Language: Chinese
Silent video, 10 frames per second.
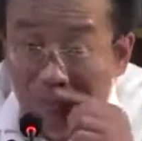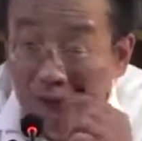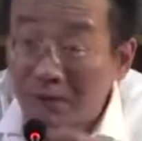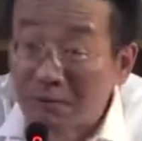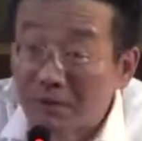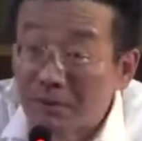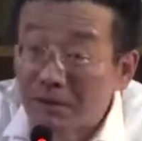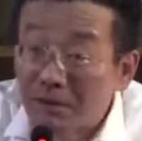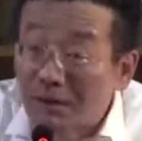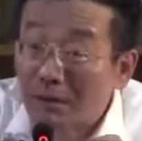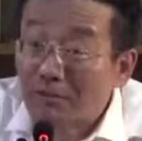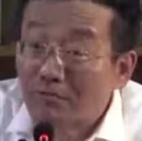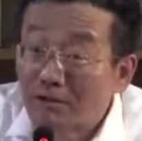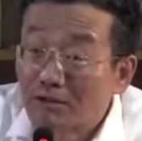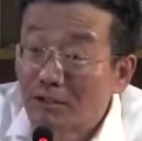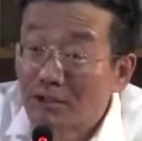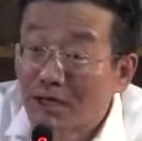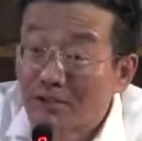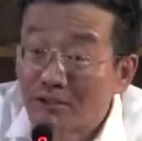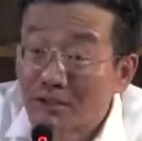人民的各个部分都应
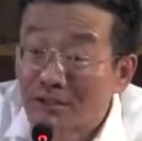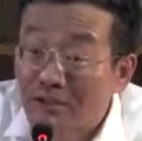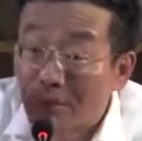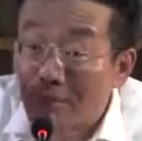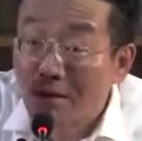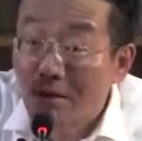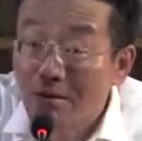当有政治代表。